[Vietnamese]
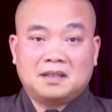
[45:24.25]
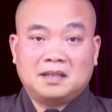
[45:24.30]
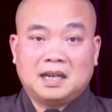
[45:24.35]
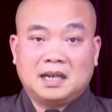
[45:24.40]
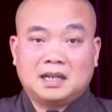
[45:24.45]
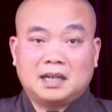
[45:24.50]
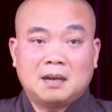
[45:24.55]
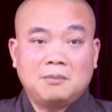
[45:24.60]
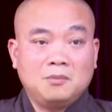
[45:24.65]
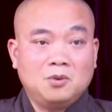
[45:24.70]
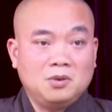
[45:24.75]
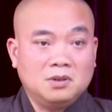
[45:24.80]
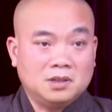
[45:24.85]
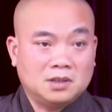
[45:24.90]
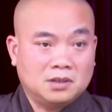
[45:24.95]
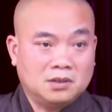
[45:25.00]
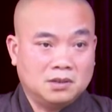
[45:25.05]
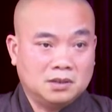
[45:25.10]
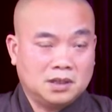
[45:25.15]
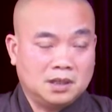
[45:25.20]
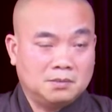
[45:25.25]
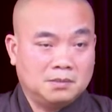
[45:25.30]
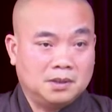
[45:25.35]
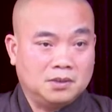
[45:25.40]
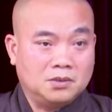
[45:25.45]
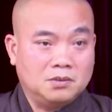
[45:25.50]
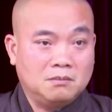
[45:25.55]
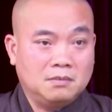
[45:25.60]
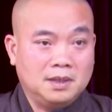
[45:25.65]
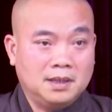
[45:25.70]
dạy cấm uống rượu thì mình
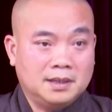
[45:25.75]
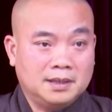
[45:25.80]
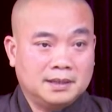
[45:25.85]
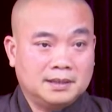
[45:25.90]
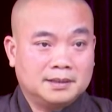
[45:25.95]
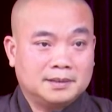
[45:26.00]
uống bia